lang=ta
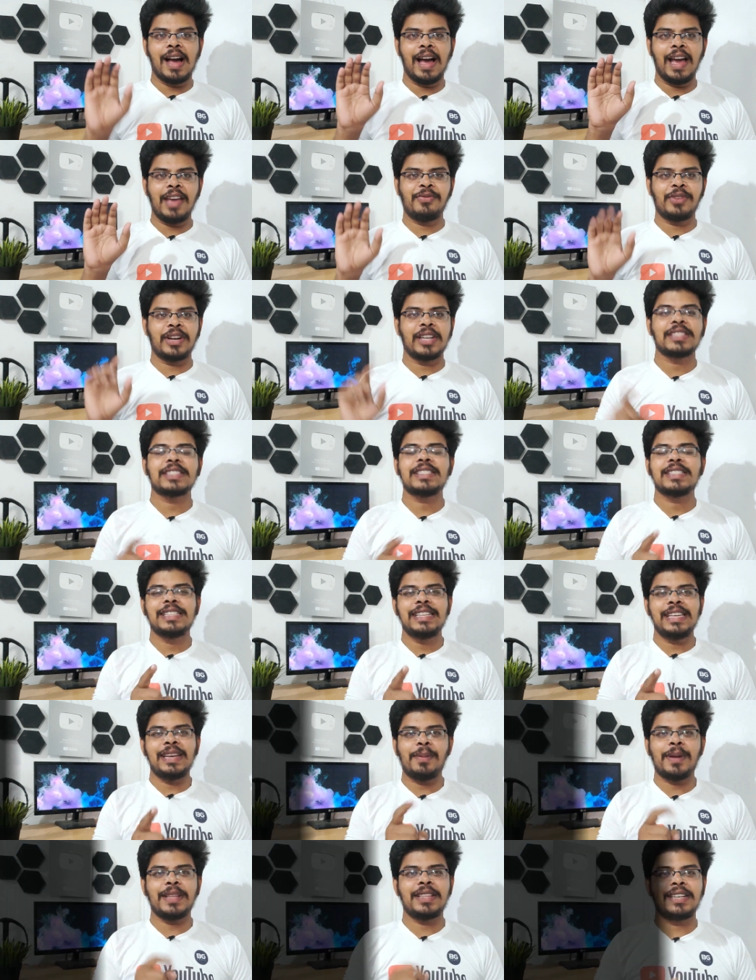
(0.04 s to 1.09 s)
ஹாய் ஃப்ரெண்ட்ஸ்
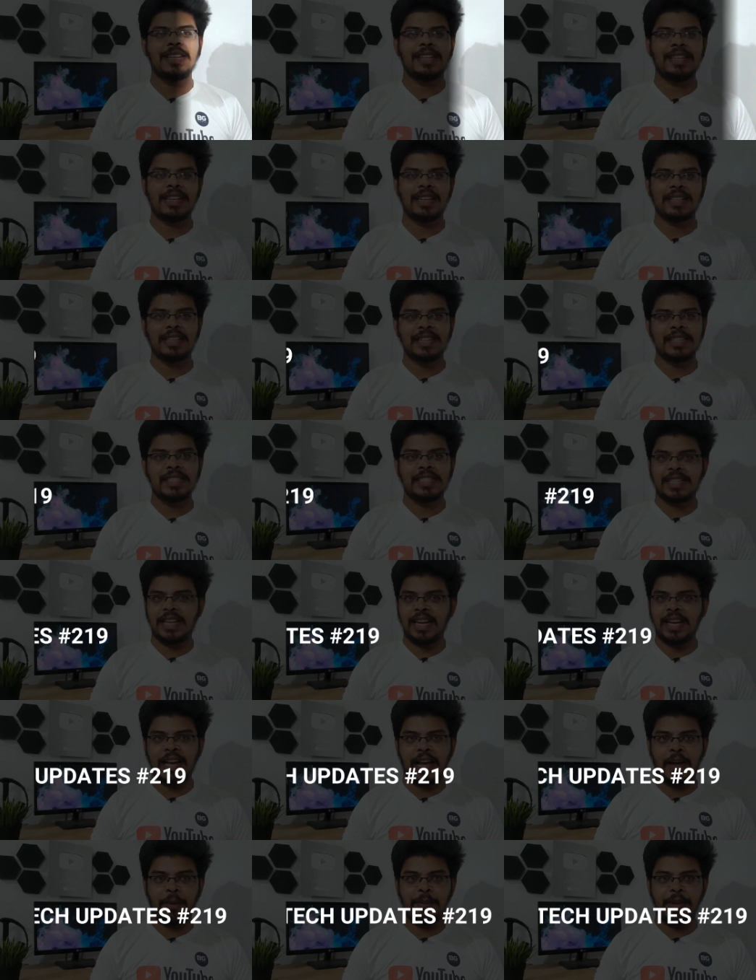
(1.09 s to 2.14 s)
நீங்கள் பார்த்துட்டு இருக்கிறது
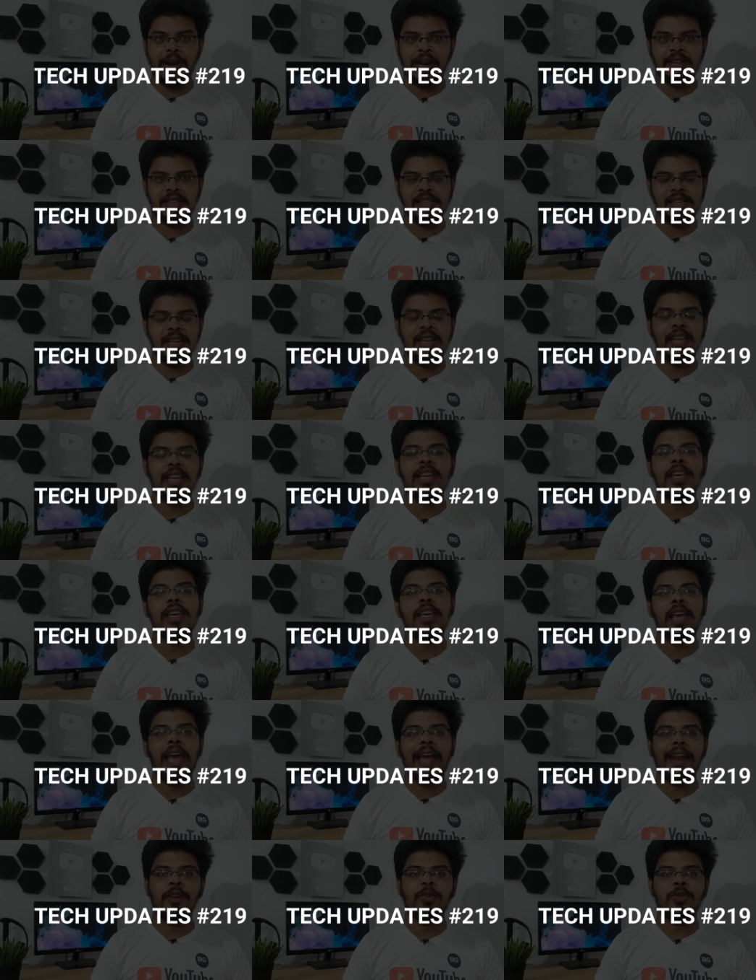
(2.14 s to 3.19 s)
டெக் அப்டேட்ஸ் இன்றைக்கி
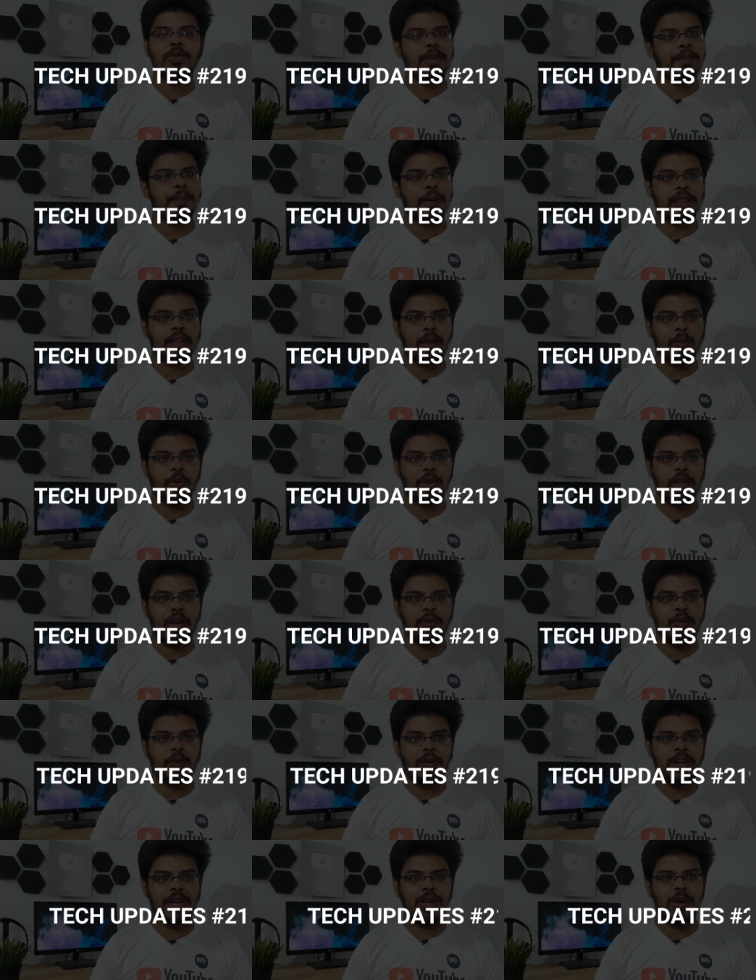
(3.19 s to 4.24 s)
இரநூத்தி
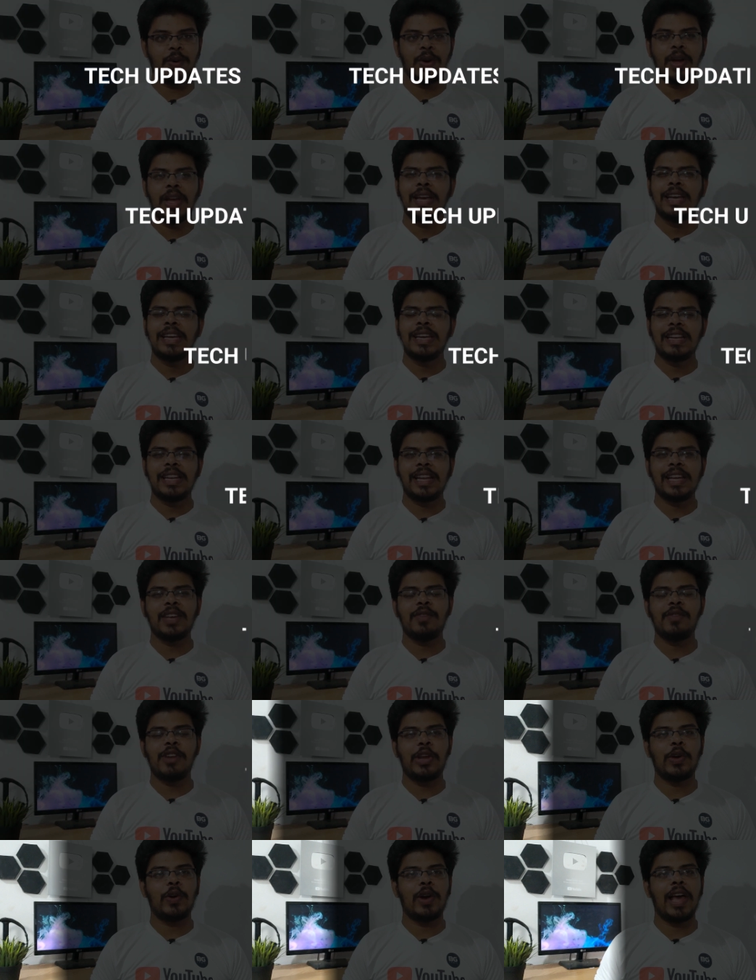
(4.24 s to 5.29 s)
பத்தொம்போதாவது வீடியோ
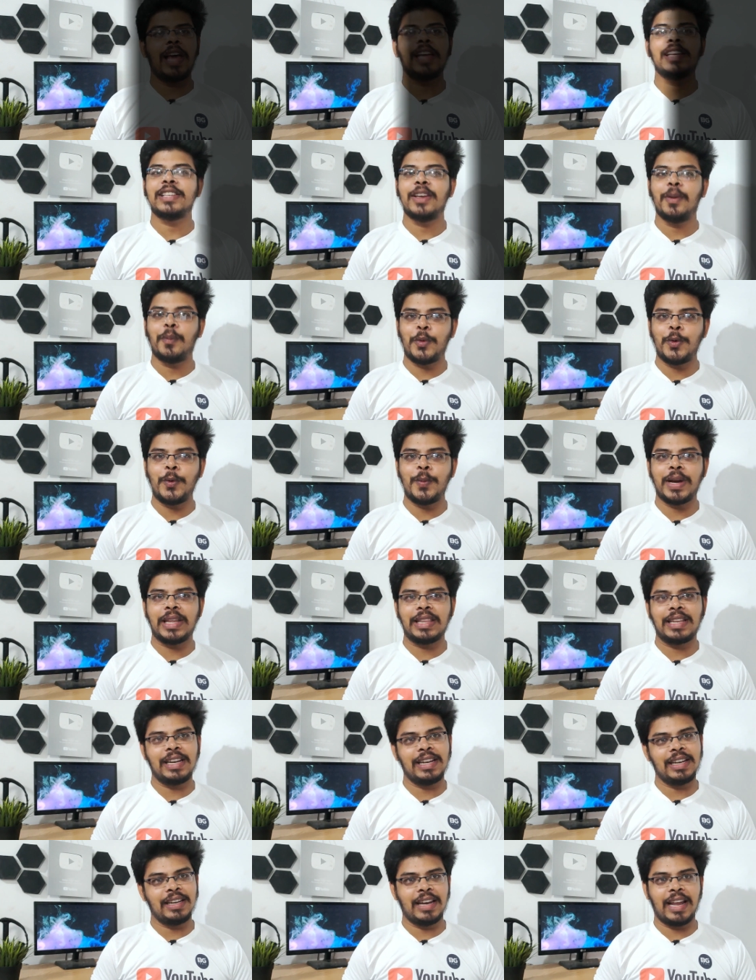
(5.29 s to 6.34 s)
இன்றைக்கு வீடியோவில் எப்பவும்
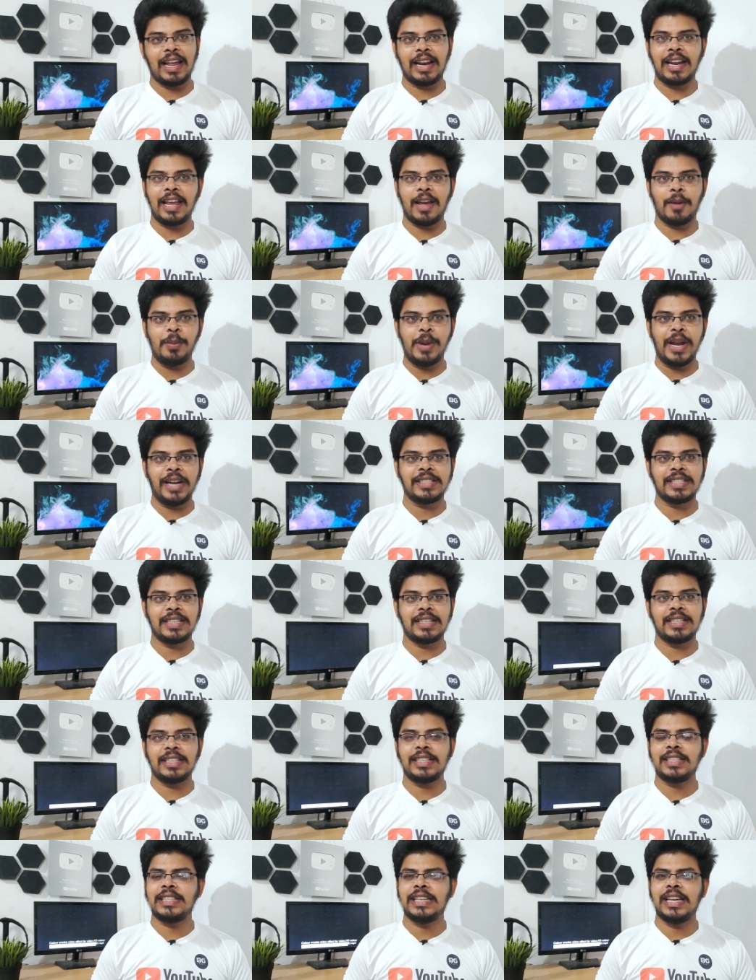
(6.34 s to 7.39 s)
மாதிரி நிறைய அப்டேட்ஸ்
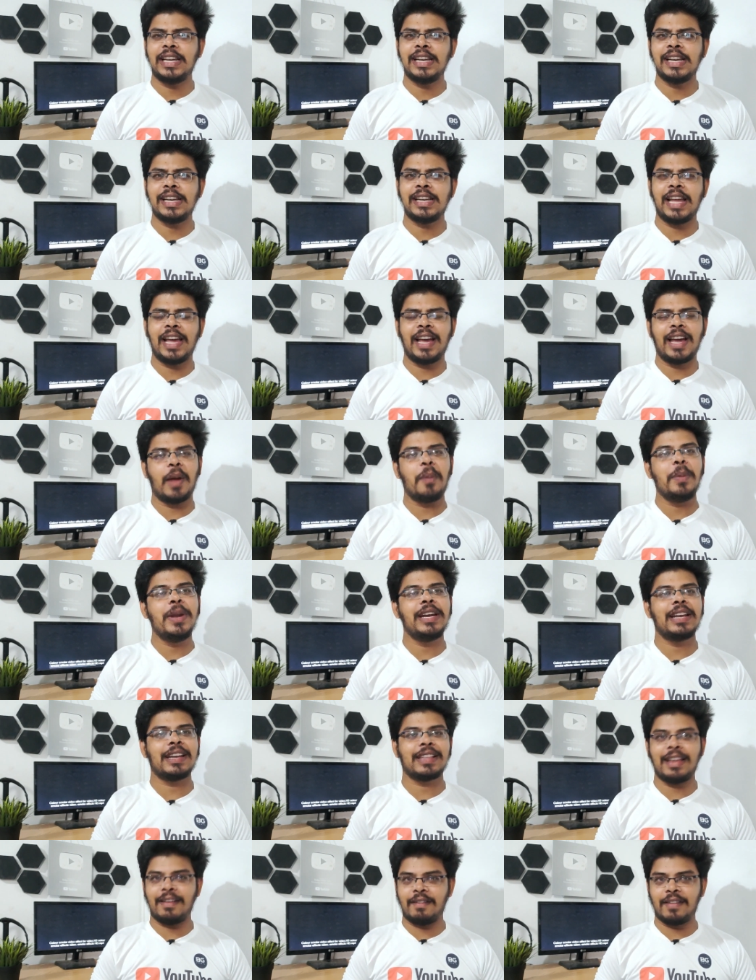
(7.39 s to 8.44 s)
இருக்குது என்னென்ன
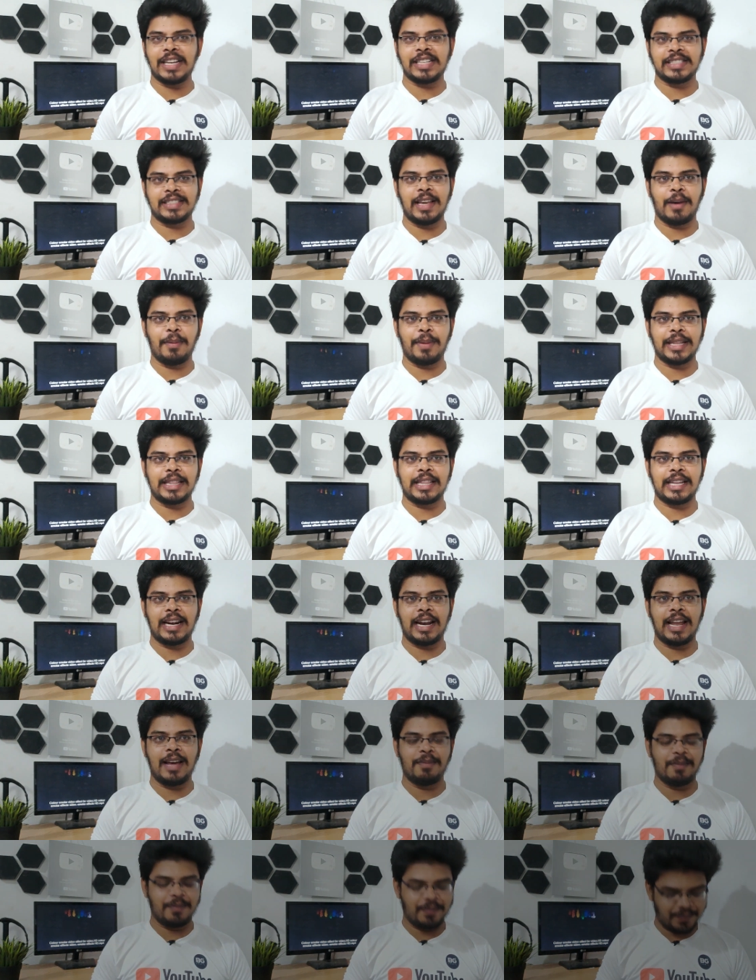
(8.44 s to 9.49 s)
அப்படின்றத வரிசையாக
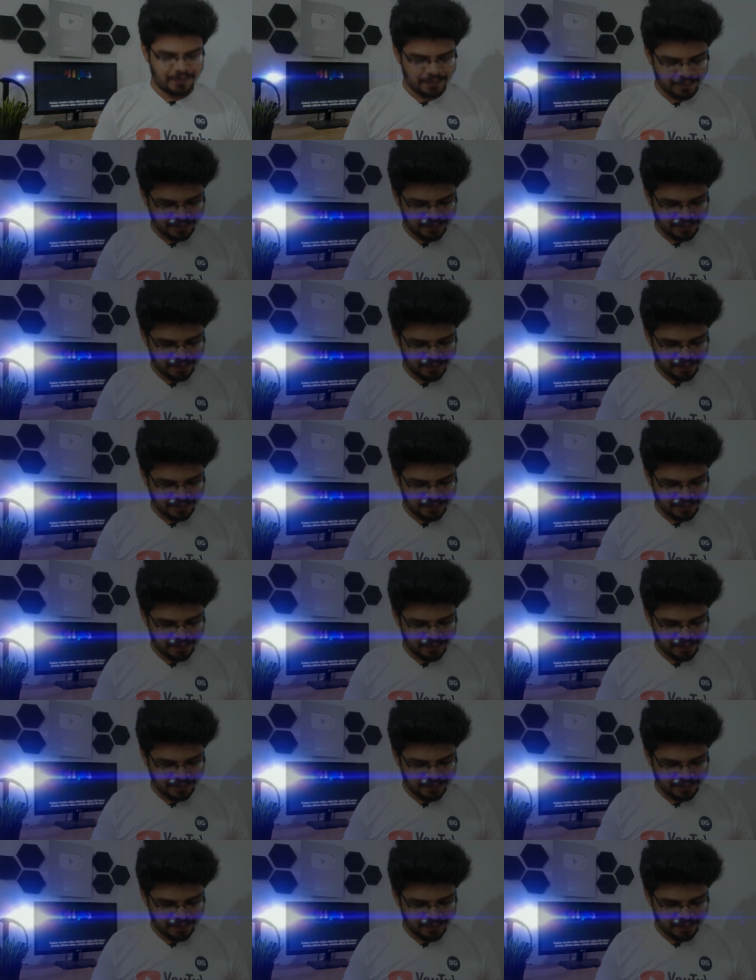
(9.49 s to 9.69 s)
பார்த்துடலாம்